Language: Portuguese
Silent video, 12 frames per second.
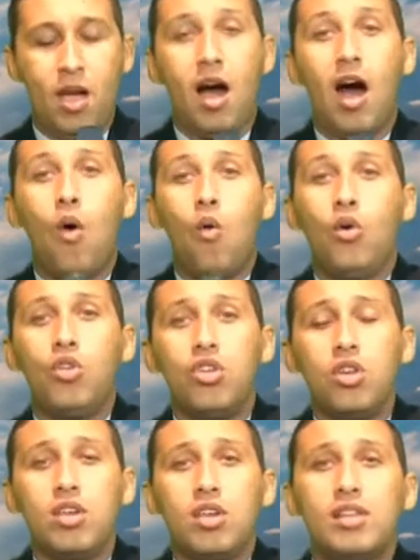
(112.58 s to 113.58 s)

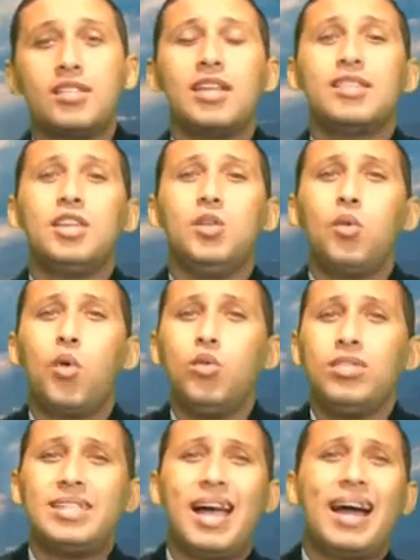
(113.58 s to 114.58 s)
aonde está sendo
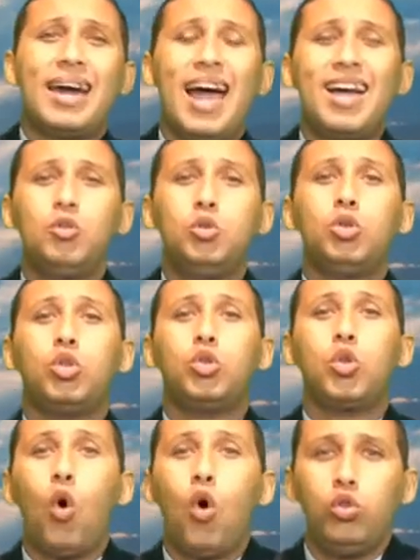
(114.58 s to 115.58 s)
consagrado
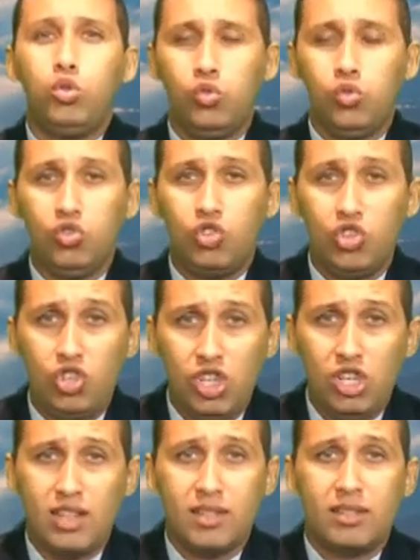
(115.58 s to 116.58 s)
todos os
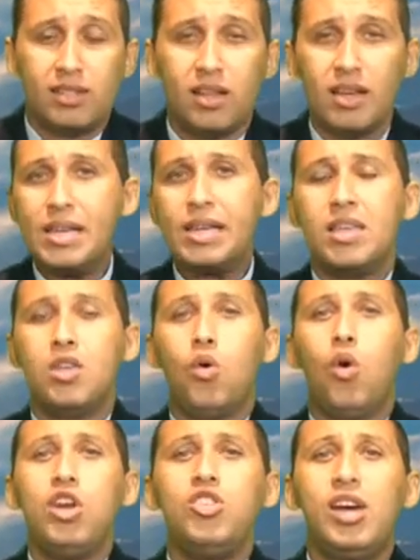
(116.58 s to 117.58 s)
dias. E
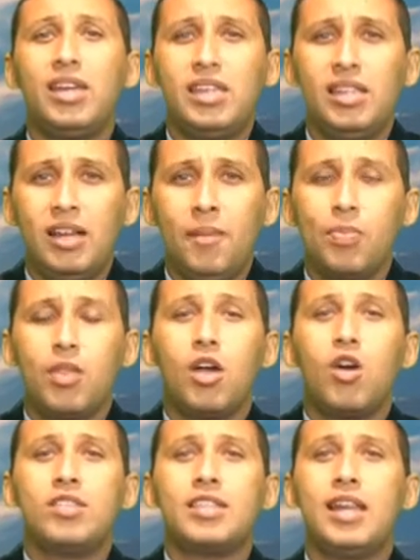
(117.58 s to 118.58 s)
hoje ainda
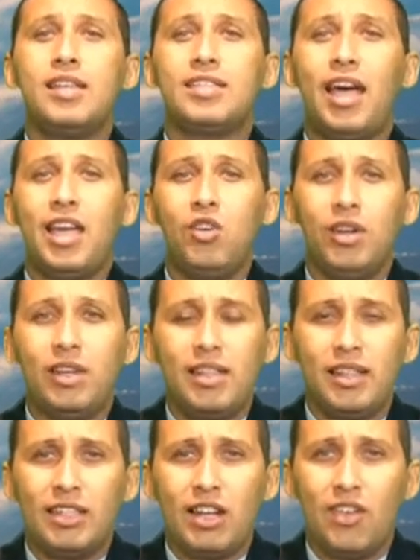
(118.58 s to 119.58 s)
eu estarei saindo aqui
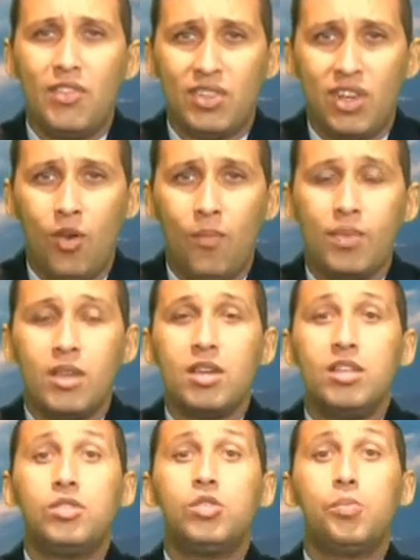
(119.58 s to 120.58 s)
da televisão
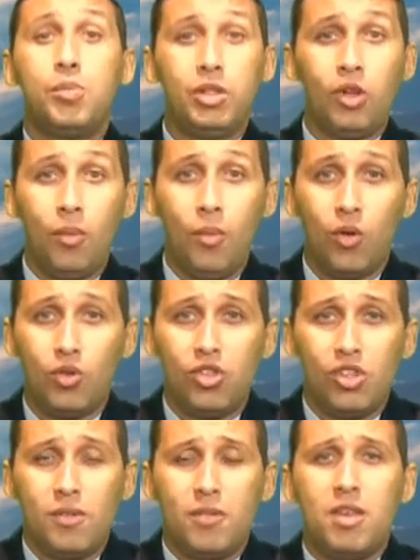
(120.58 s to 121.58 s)
e subindo ao
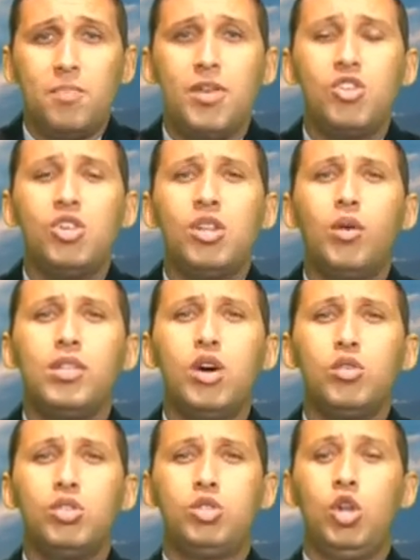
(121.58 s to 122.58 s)
monte e pedindo ao Deus